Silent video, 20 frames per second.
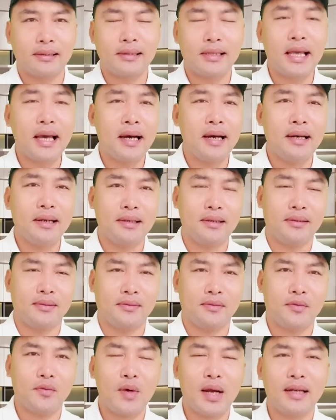chơi đó
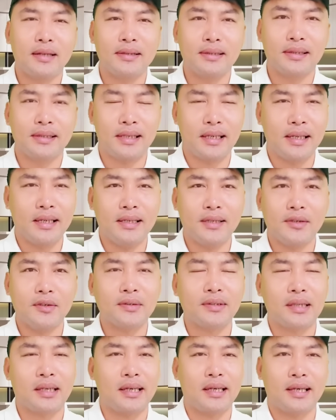qua đường chơi có
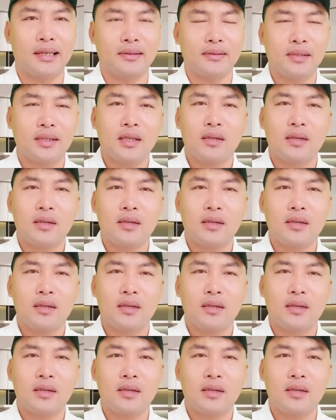tiền